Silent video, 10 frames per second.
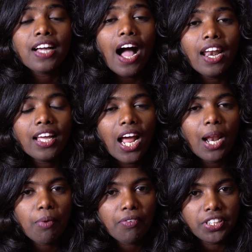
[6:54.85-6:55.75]

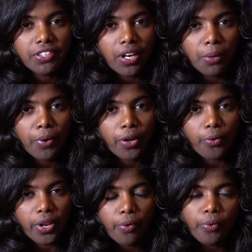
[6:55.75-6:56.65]
காலங்காலமாக வச்சு
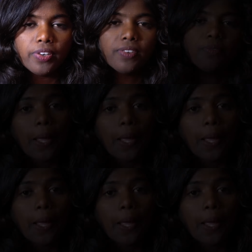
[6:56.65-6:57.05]
வழிபடக்கூடிய ஒன்று